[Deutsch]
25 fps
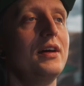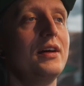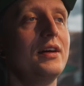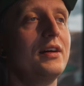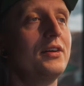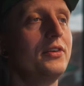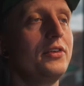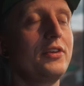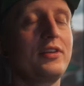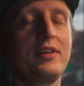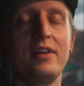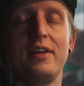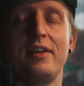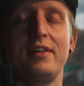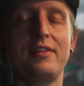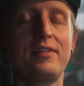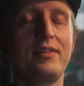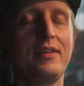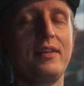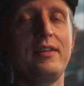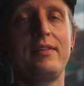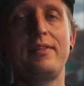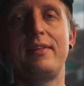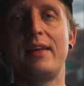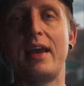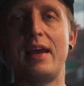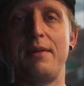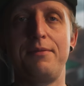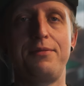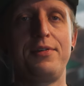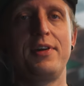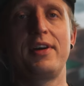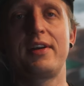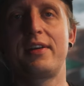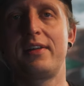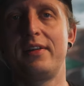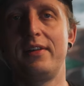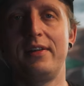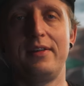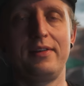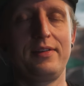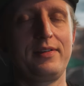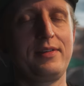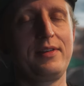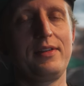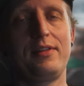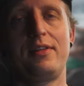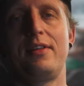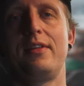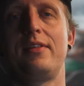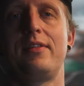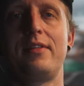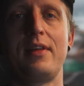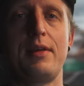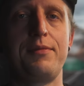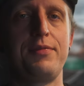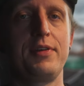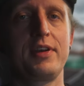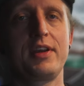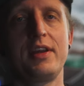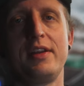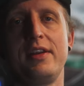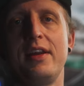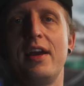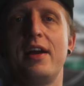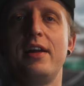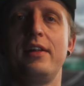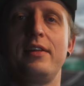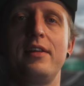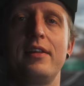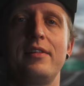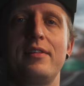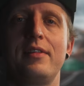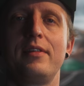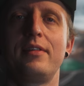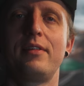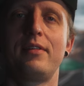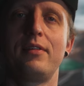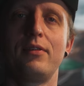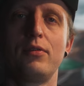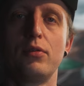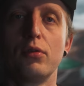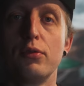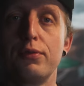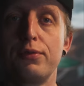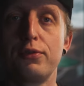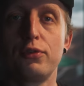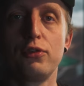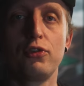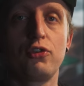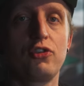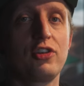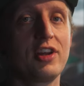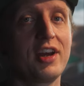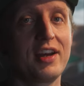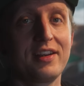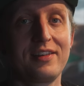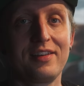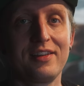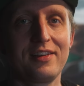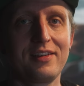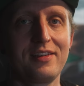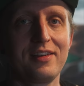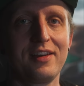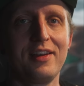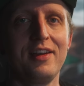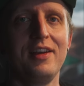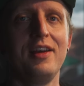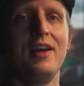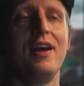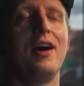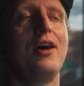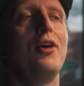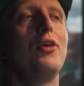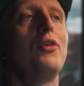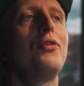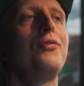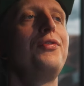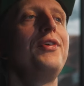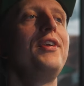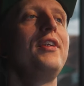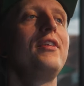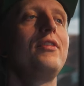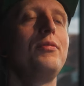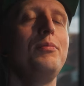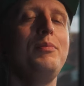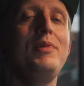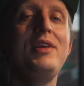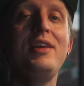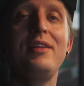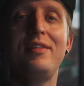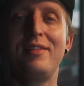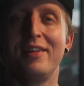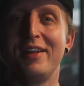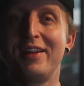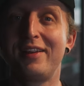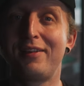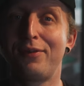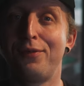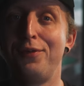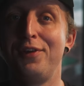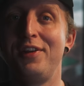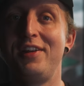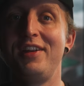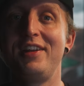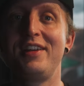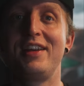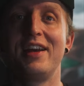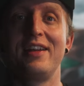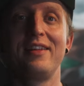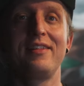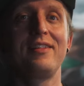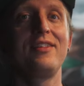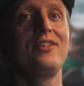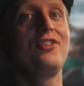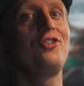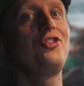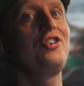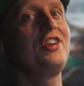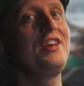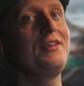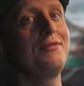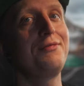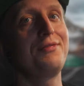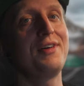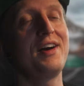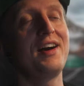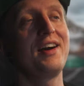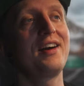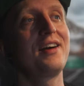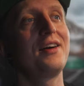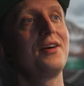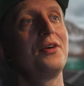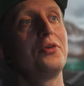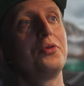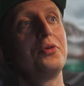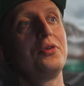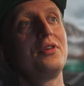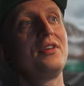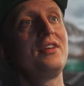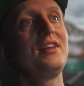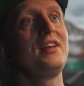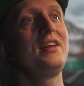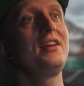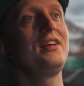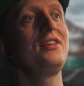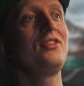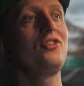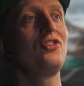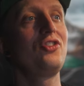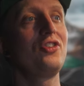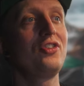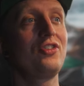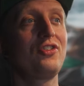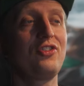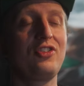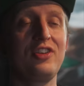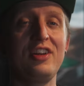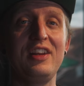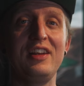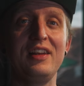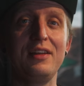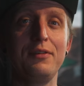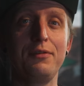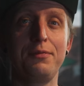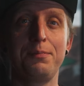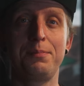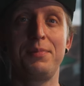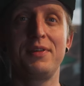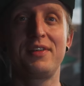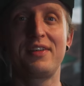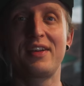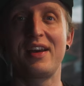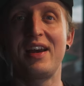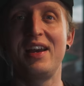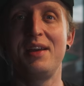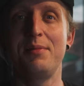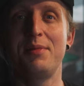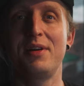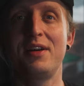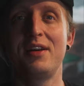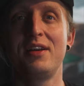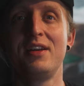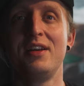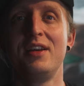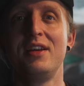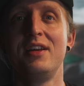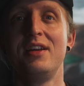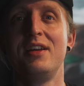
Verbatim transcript: Und es ist einfach, äh, es ist einfach genial, dass es so früh startet. Auch wenn es mies ist für die ganzen Skifahrer und die Skiliftbetreiber.